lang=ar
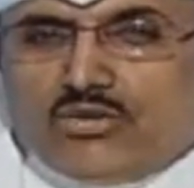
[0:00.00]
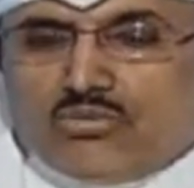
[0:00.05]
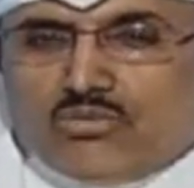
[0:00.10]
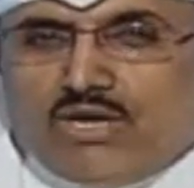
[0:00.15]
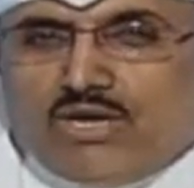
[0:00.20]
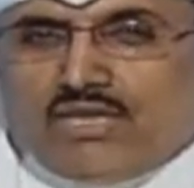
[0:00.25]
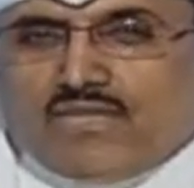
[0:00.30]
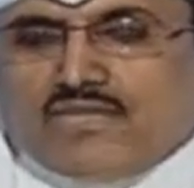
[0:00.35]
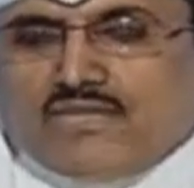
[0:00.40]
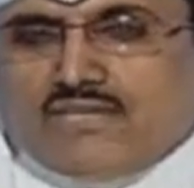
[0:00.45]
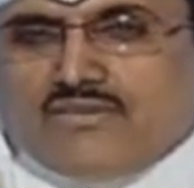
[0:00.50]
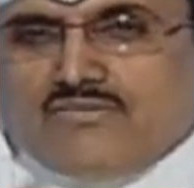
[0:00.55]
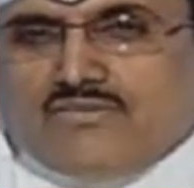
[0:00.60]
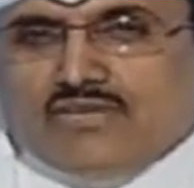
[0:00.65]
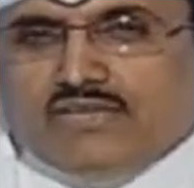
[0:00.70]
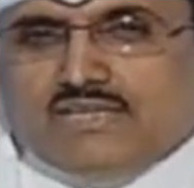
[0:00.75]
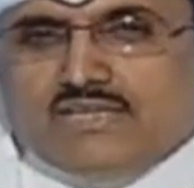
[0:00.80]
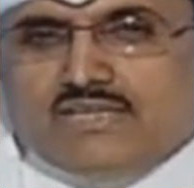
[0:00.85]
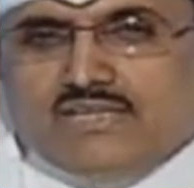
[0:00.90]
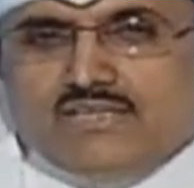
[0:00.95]
وأيضا
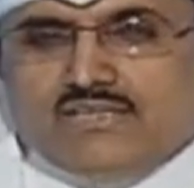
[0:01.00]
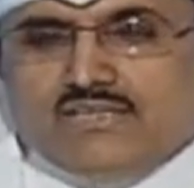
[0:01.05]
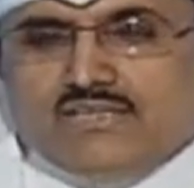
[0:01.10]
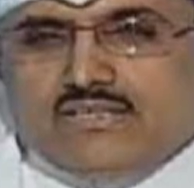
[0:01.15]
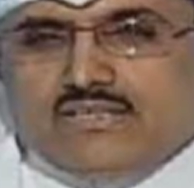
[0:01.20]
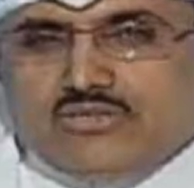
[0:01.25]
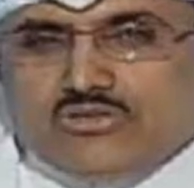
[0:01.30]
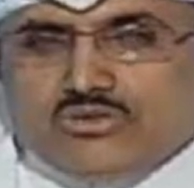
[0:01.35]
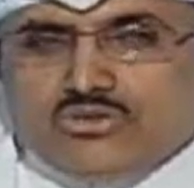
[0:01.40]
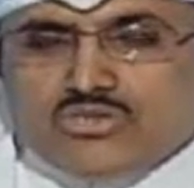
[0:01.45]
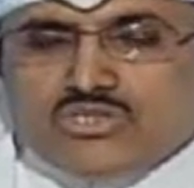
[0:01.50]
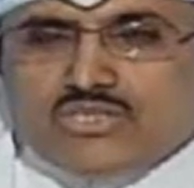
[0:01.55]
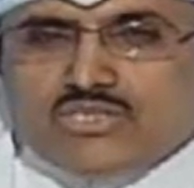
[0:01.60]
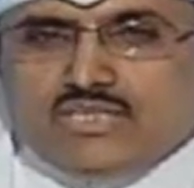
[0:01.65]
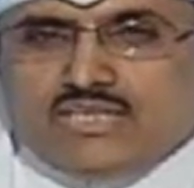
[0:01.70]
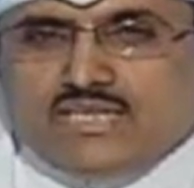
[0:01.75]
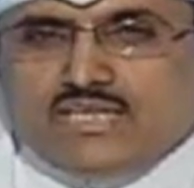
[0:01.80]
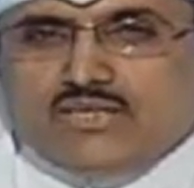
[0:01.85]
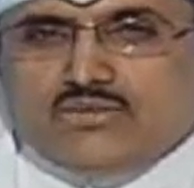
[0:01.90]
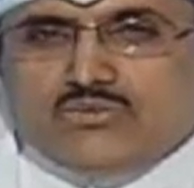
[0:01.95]
الفقرة الجزء
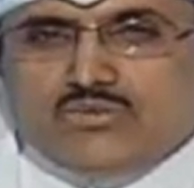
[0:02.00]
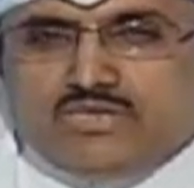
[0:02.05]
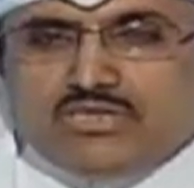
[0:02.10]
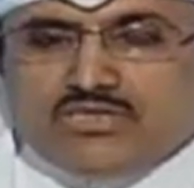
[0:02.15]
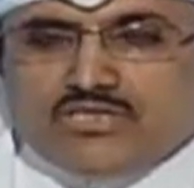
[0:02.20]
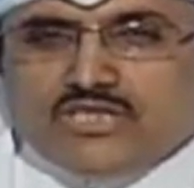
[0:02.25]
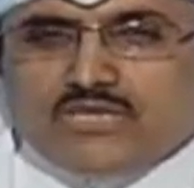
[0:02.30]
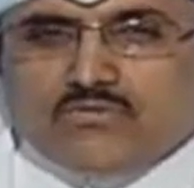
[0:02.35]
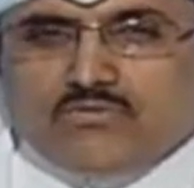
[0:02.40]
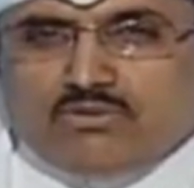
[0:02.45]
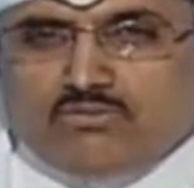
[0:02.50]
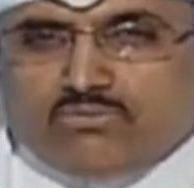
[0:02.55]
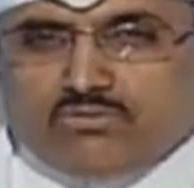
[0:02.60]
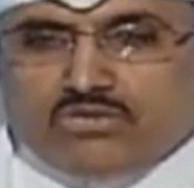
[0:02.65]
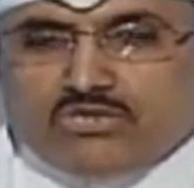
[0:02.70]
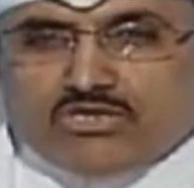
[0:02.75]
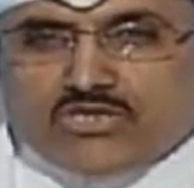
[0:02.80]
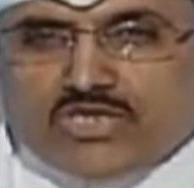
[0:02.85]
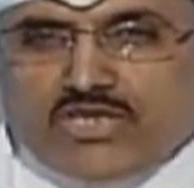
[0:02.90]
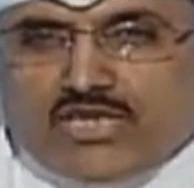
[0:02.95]
الثاني هو نستقبل
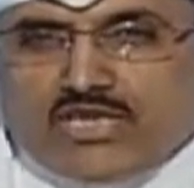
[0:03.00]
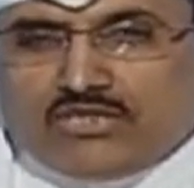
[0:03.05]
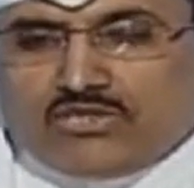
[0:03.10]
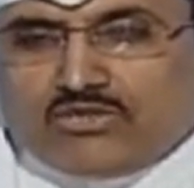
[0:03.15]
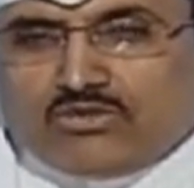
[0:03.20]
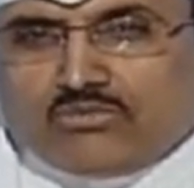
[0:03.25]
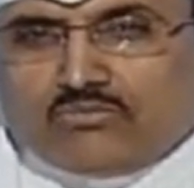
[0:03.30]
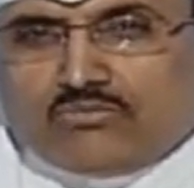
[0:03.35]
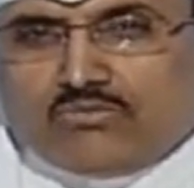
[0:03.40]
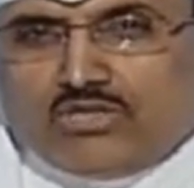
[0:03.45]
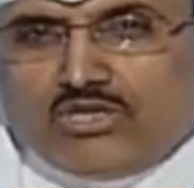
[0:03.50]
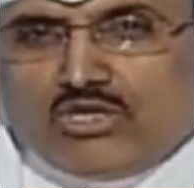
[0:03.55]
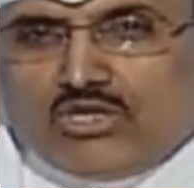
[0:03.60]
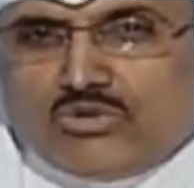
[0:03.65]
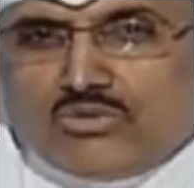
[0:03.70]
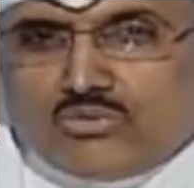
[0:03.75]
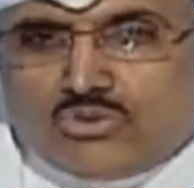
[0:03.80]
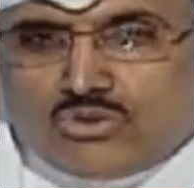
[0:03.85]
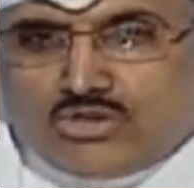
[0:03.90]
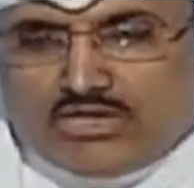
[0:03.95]
اتصالاتكم
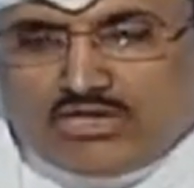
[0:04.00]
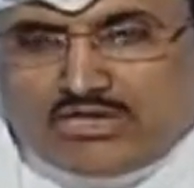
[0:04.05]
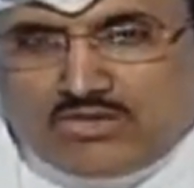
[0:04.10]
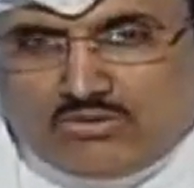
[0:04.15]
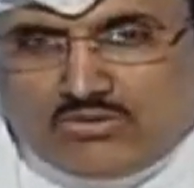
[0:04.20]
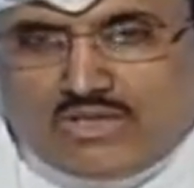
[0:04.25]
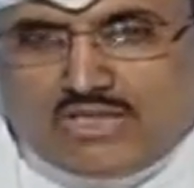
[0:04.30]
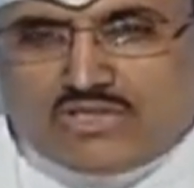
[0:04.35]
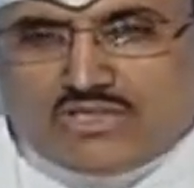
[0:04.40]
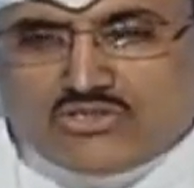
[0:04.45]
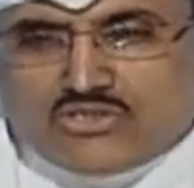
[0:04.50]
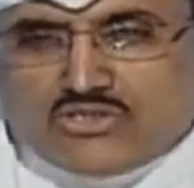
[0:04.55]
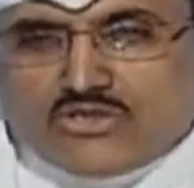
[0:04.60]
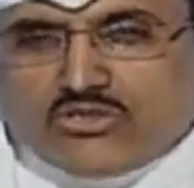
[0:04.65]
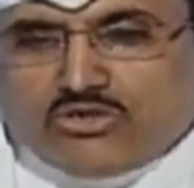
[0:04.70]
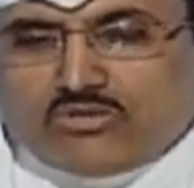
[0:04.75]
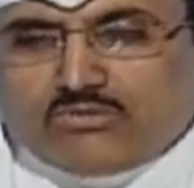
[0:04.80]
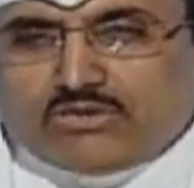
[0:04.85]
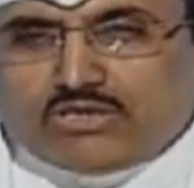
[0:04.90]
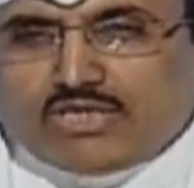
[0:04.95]
ويسعدنا وراح
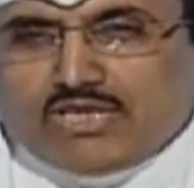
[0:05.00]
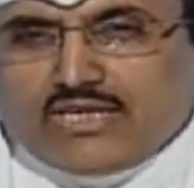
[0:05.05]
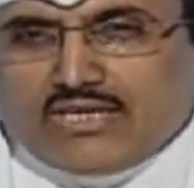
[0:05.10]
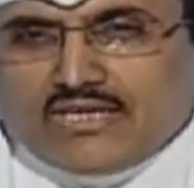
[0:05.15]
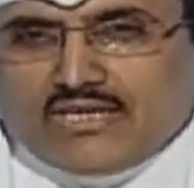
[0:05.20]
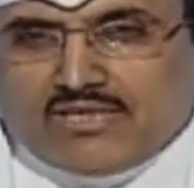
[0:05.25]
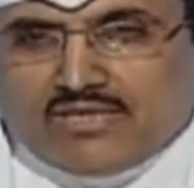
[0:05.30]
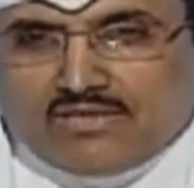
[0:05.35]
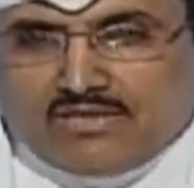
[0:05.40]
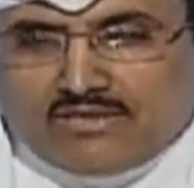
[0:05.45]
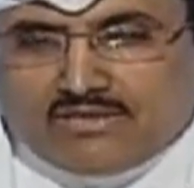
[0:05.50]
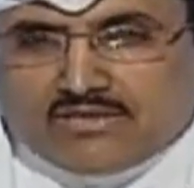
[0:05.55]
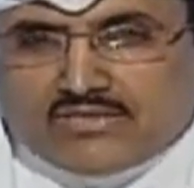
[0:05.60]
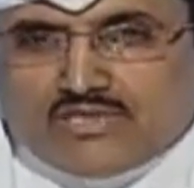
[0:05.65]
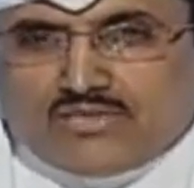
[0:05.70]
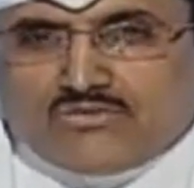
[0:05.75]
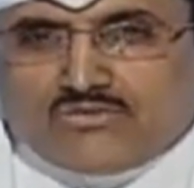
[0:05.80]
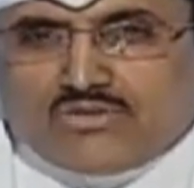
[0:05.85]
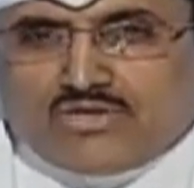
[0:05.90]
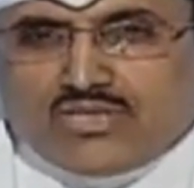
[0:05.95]
تنزل لكم إن شاء الله
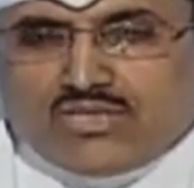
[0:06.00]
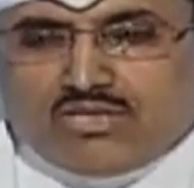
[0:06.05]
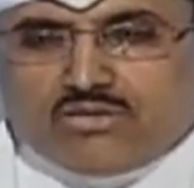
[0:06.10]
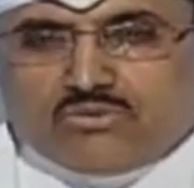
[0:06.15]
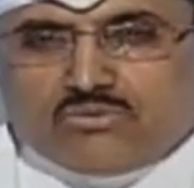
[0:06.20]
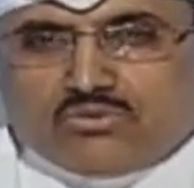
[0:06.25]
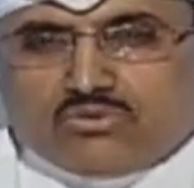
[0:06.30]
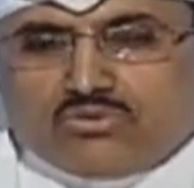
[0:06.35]
التليفونات